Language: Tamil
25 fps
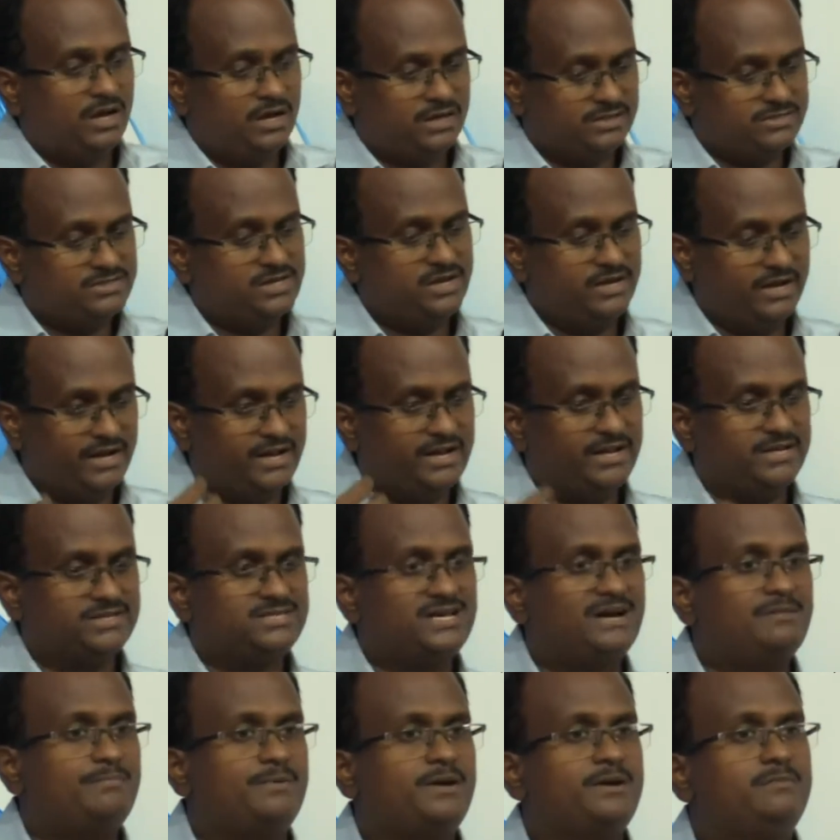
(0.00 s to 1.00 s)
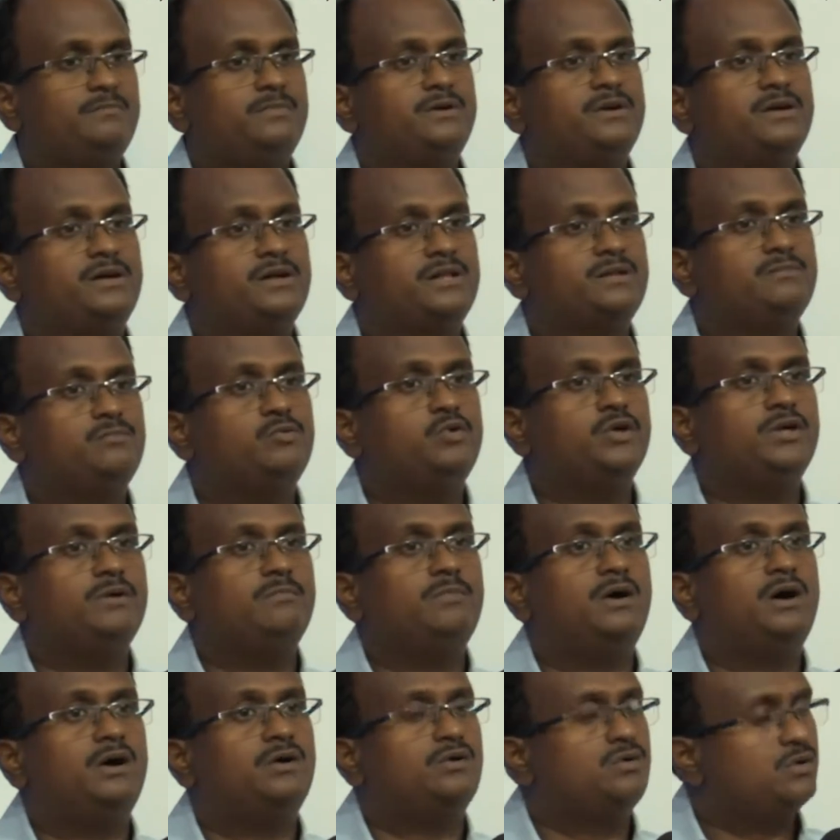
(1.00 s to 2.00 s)
சில நிறைய சாப்பிடாமல் இருக்கிறது
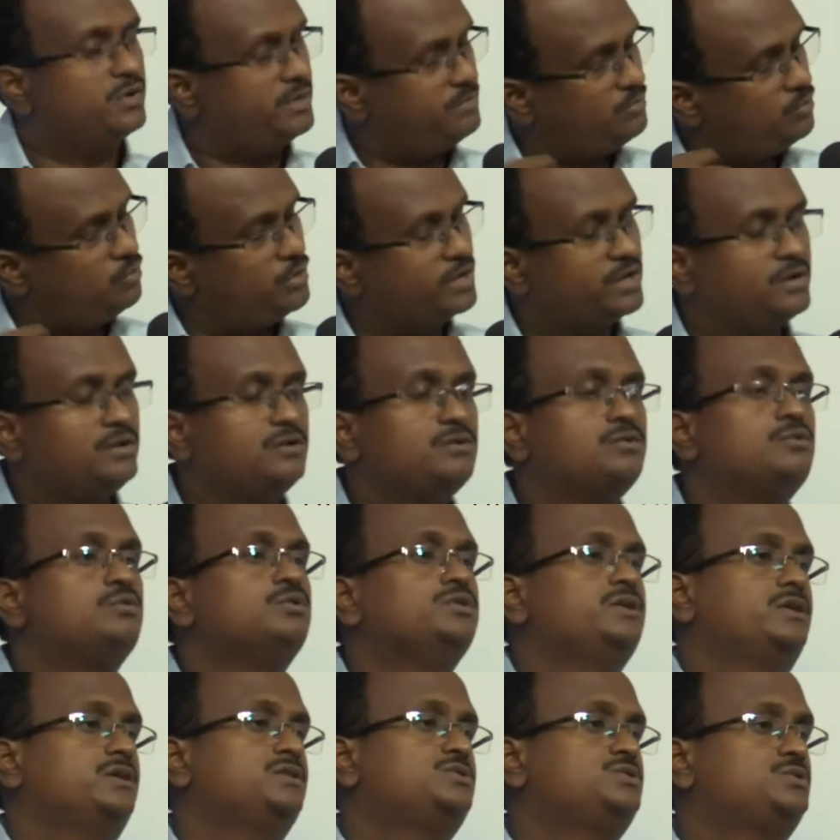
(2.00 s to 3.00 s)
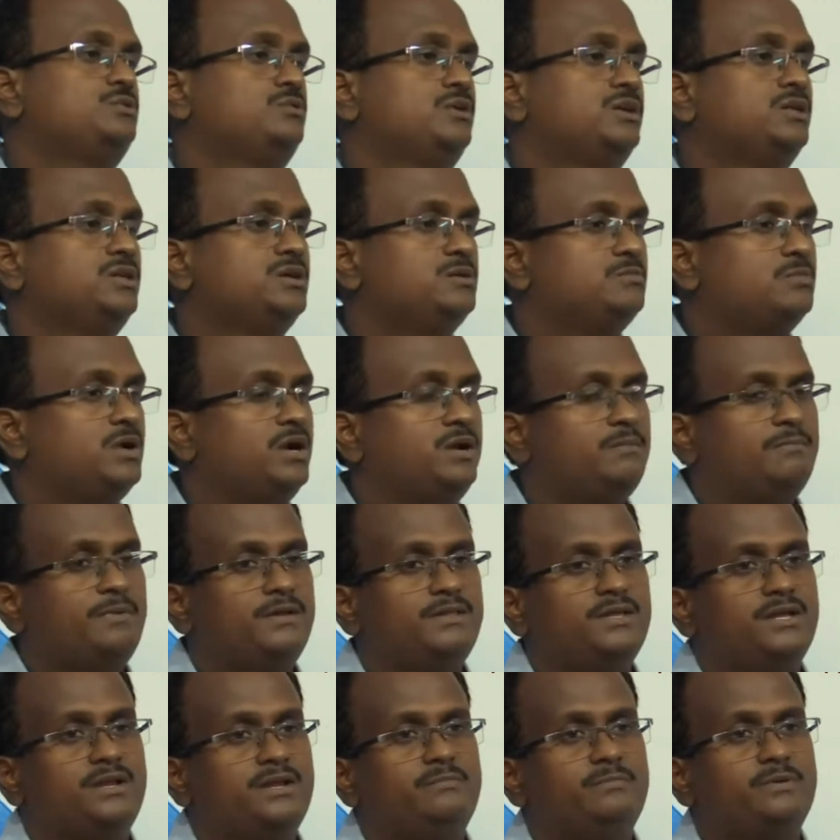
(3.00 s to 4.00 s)
மூலியமாகவும் நம்ம உடலுக்கும் கொஞ்சம் ரெஸ்ட் எடுக்கணும் இதுக்கு முன்னாடி
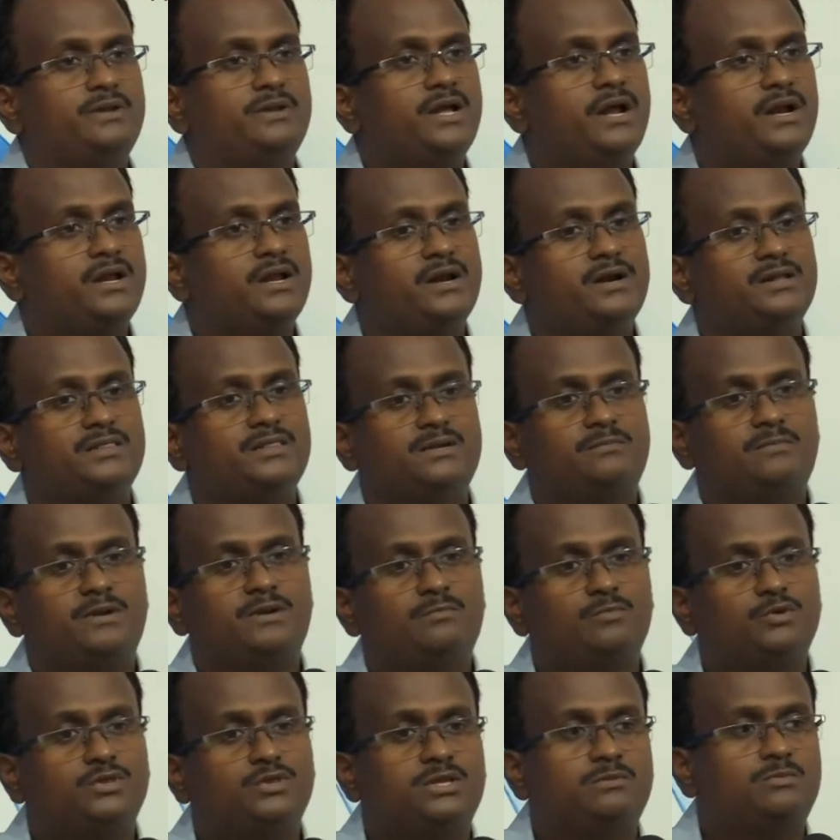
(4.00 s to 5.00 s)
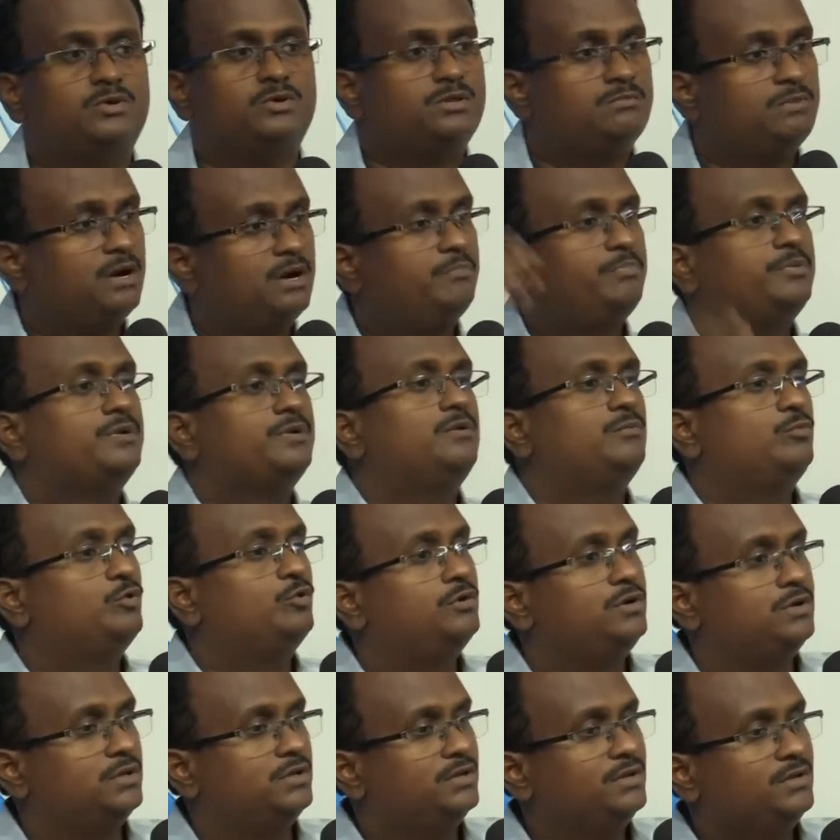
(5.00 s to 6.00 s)
பார்த்திங்கன்னா பிரியாணி எடுத்தோம்னா மொத்த மொத்தமாக அப்பணம்
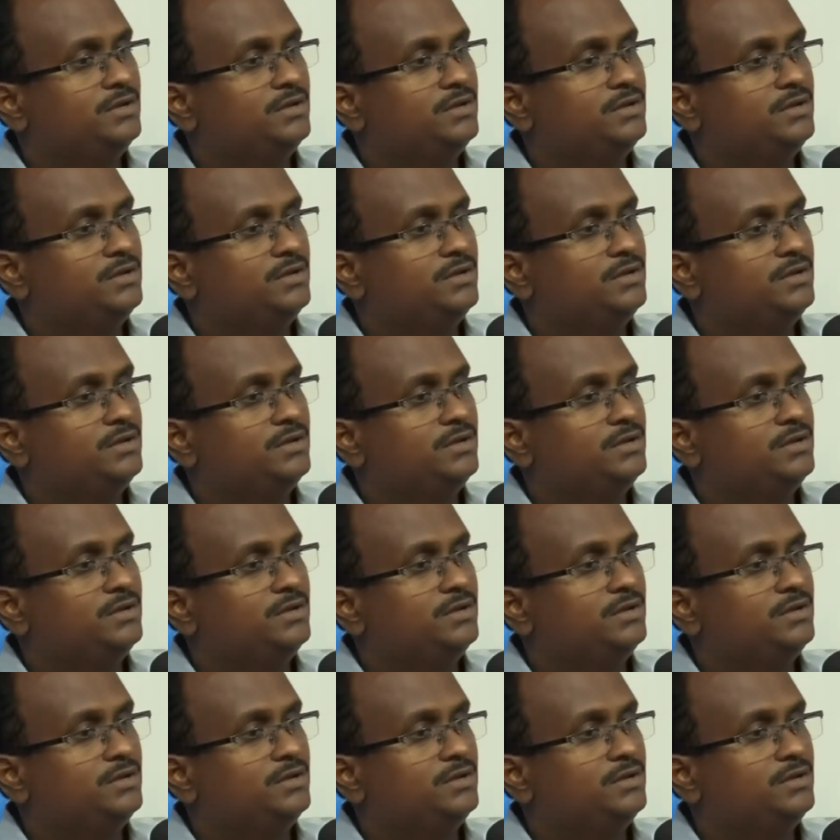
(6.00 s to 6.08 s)
போட்டு